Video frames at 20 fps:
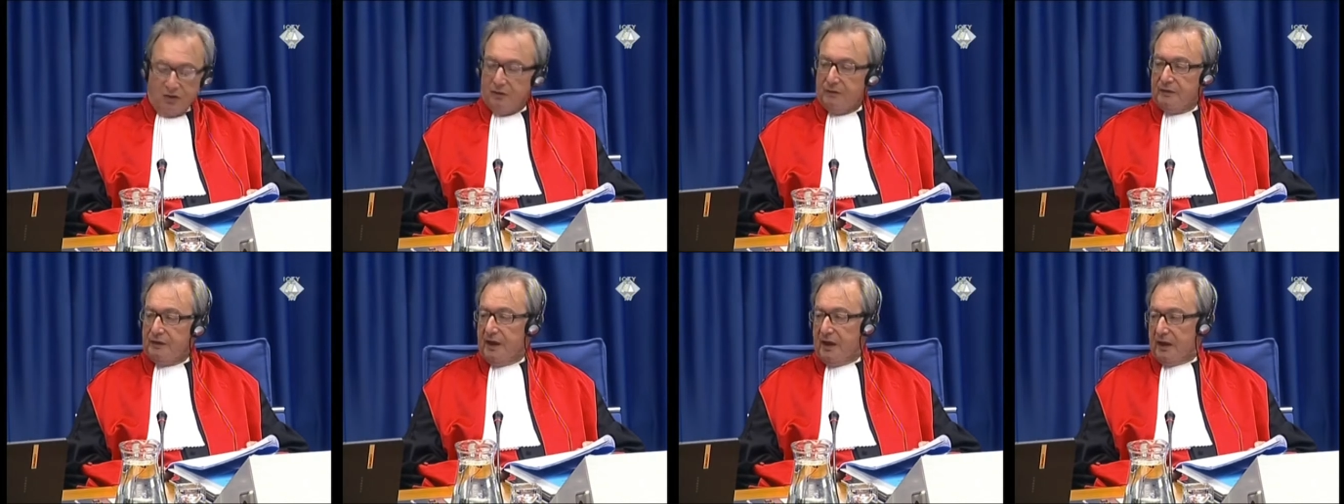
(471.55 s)

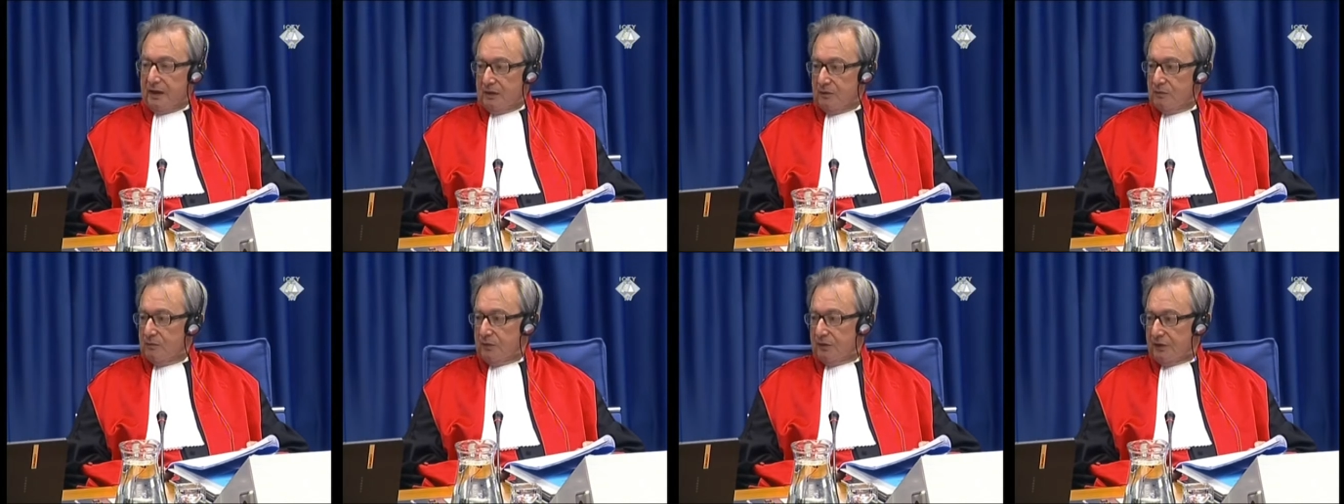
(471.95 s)
et
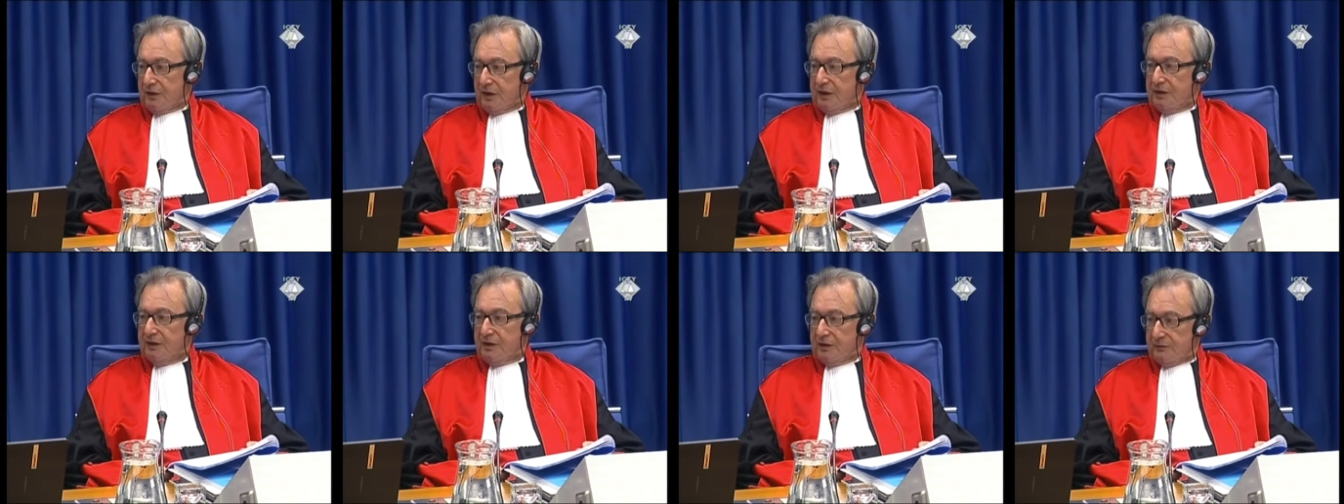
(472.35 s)
ce euh,
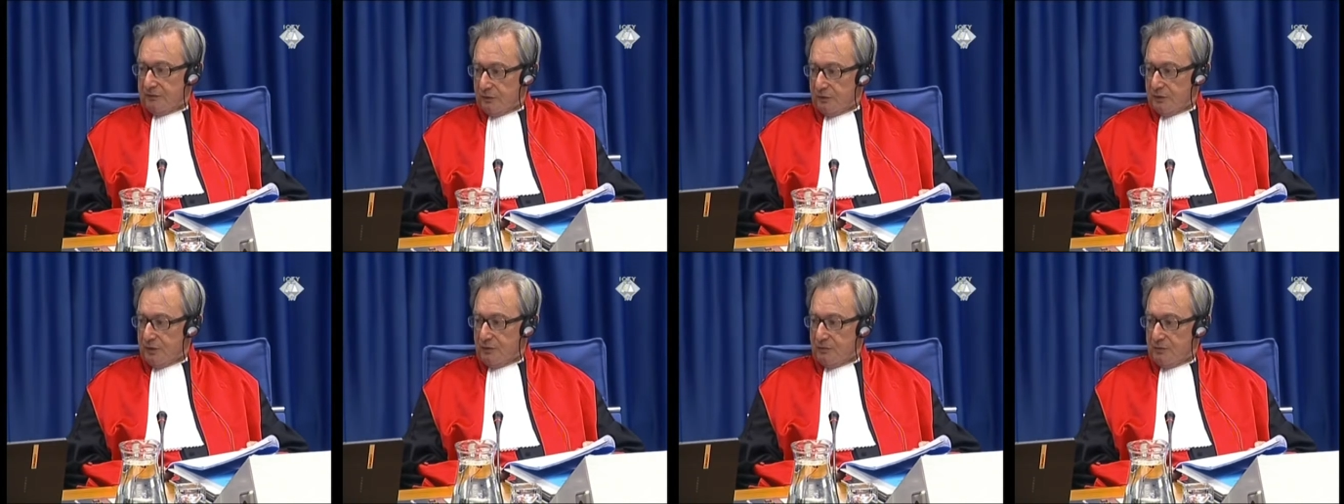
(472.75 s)
serait
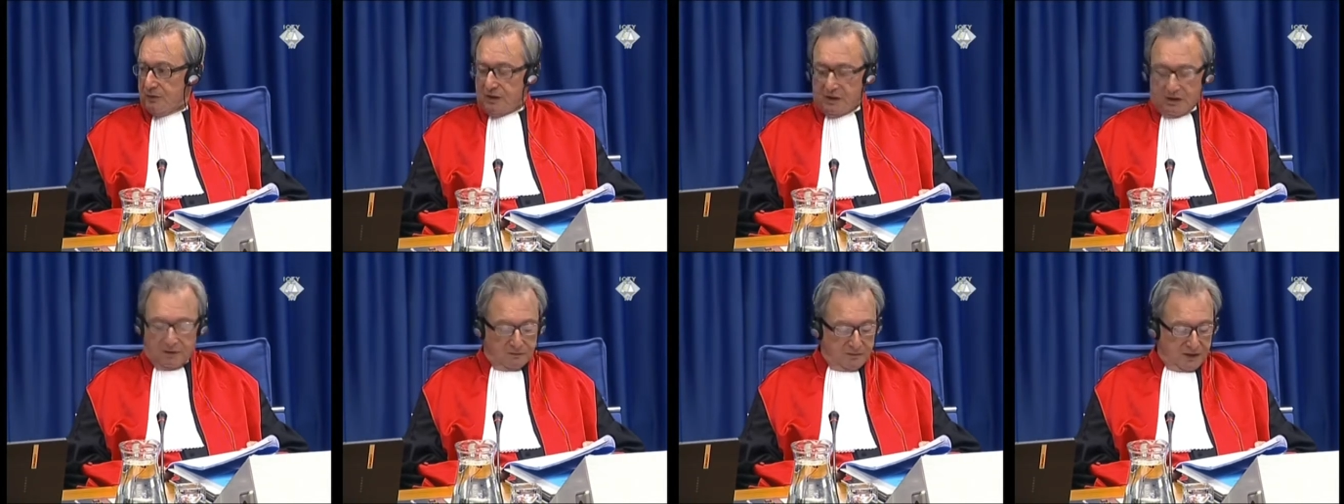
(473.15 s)
poursuivi
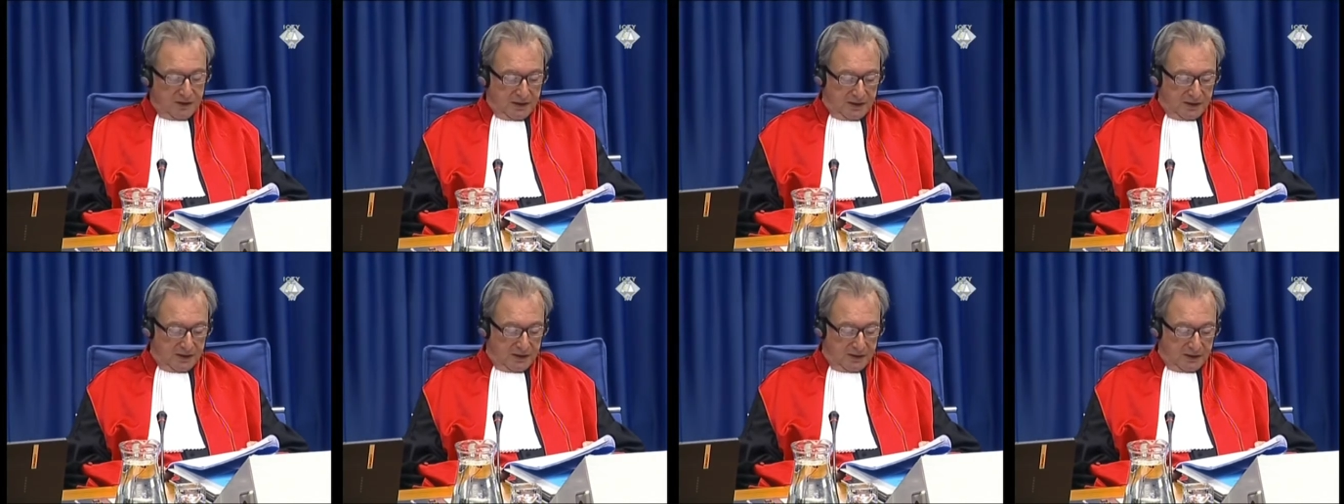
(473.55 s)

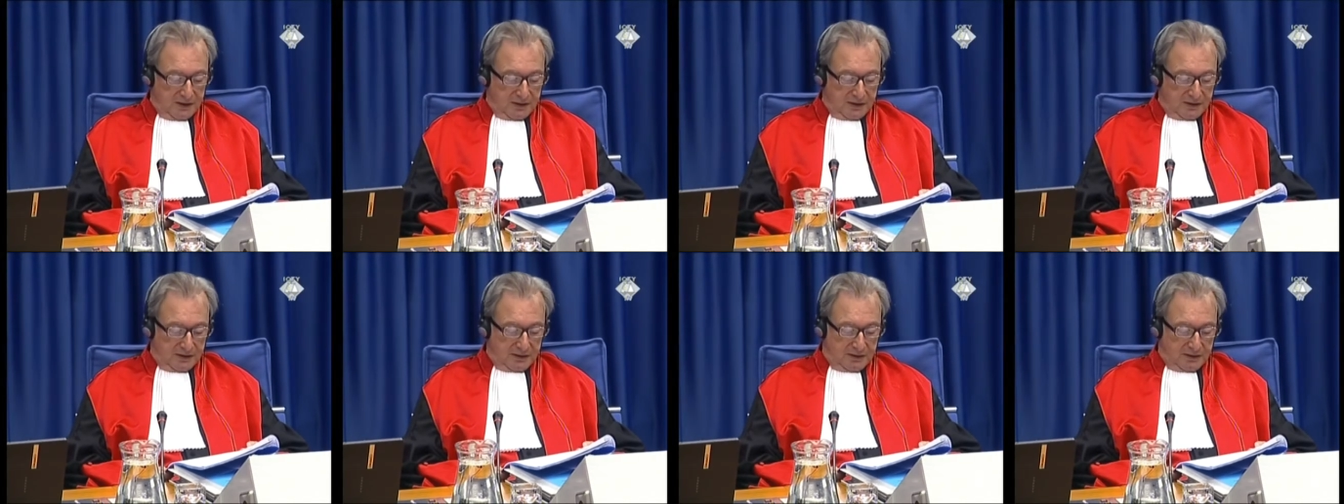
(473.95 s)

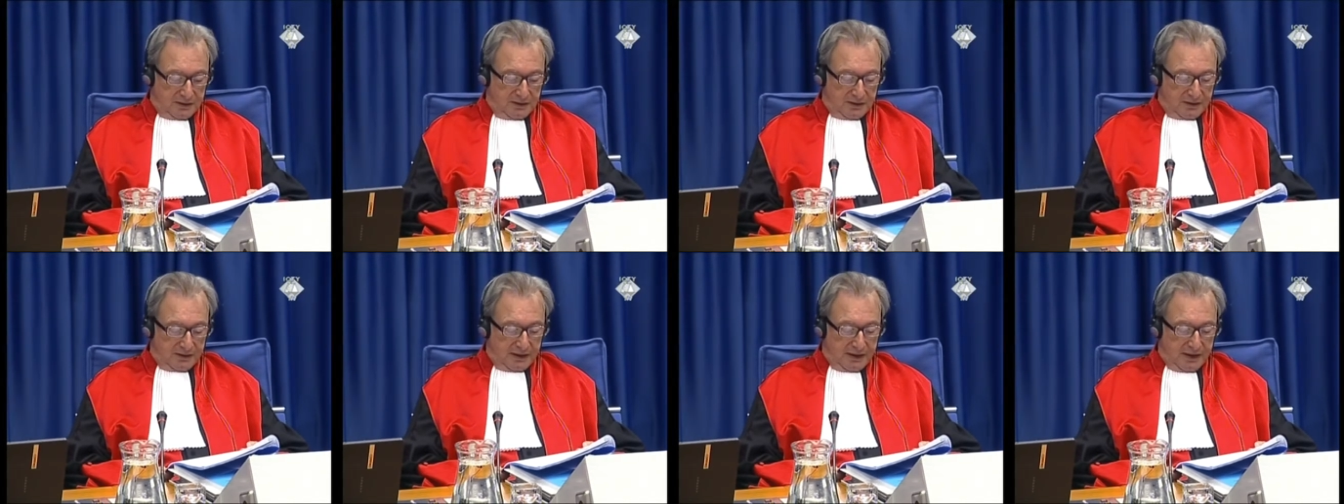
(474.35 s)
jusqu'au 20
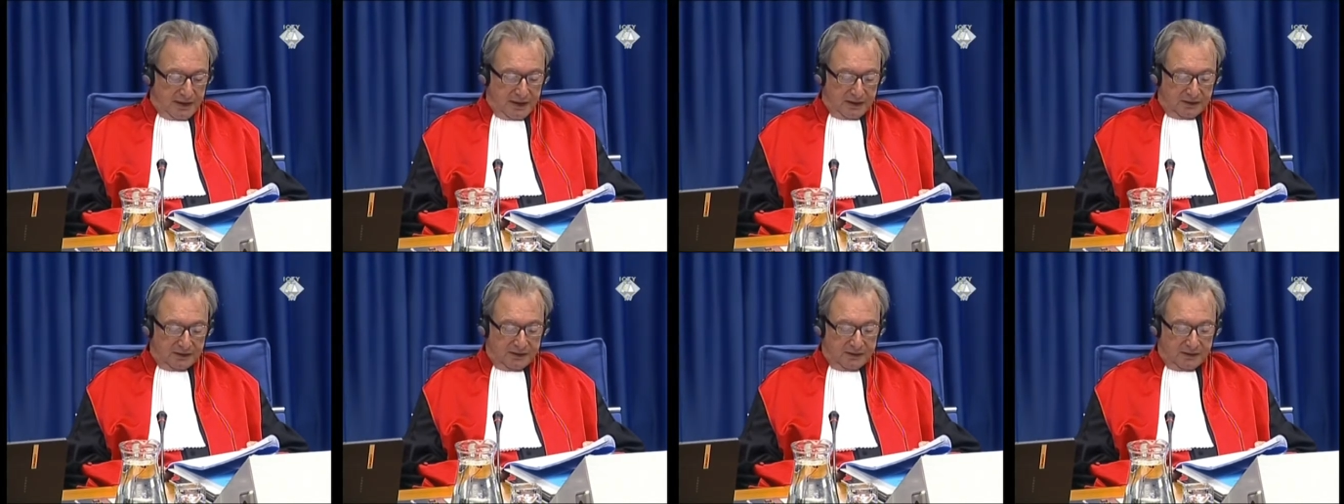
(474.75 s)
euh,
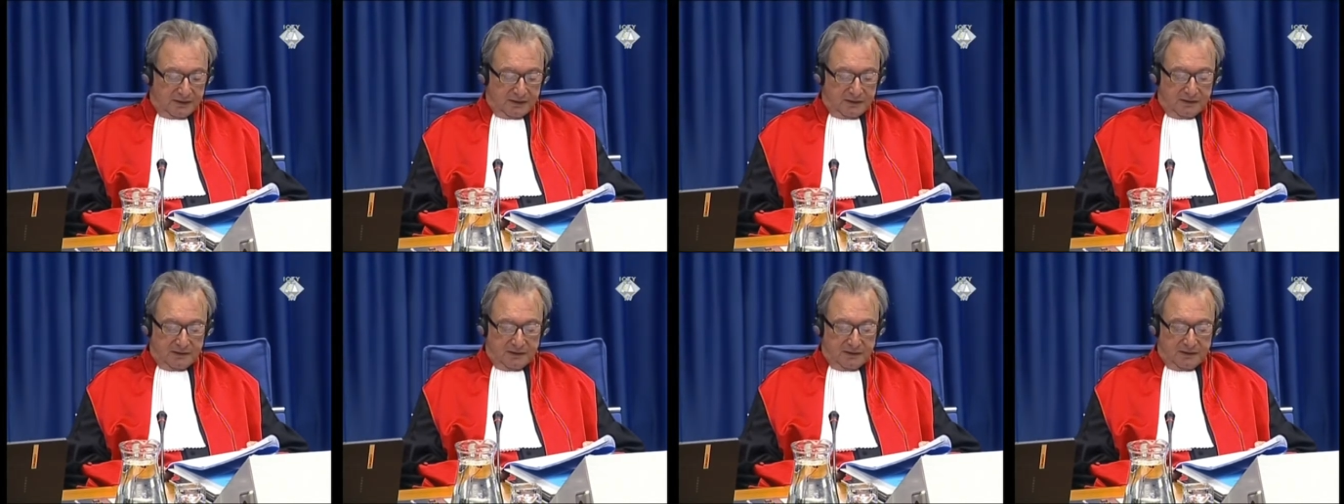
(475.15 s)
juin de
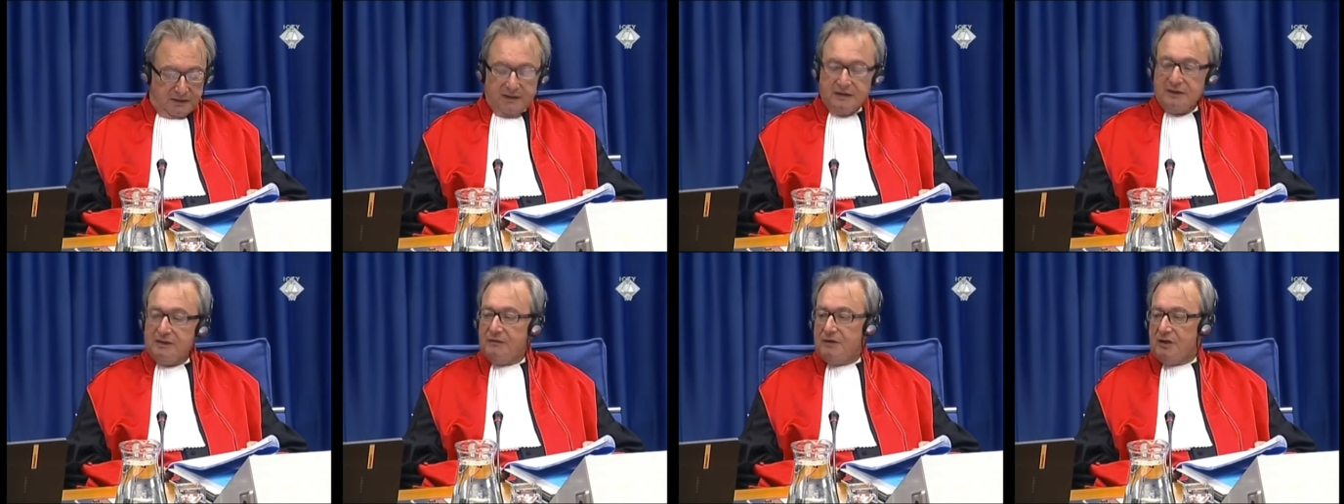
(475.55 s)
cette
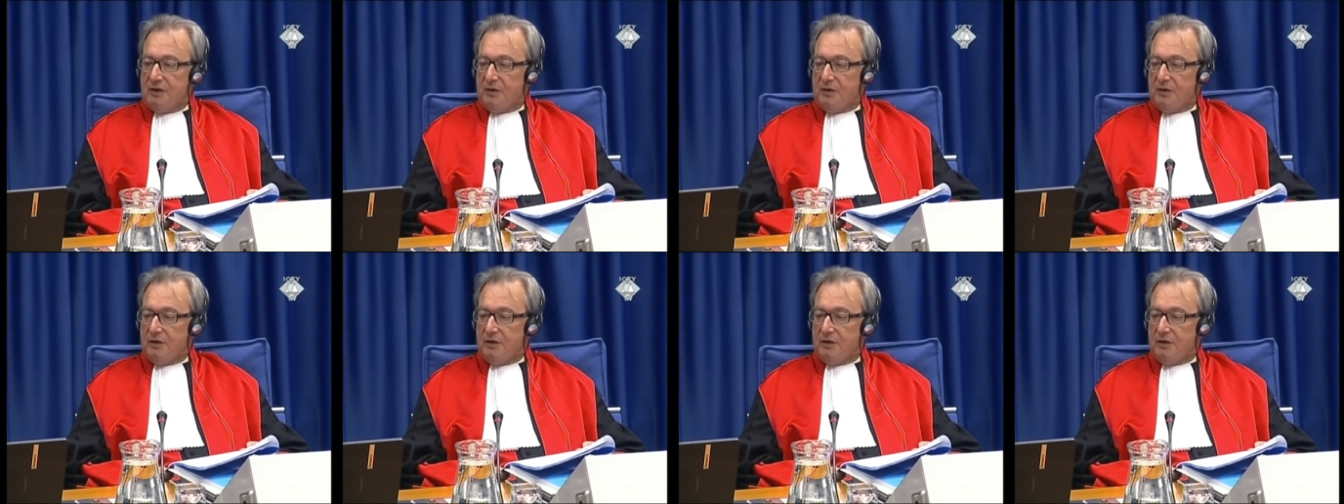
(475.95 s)
année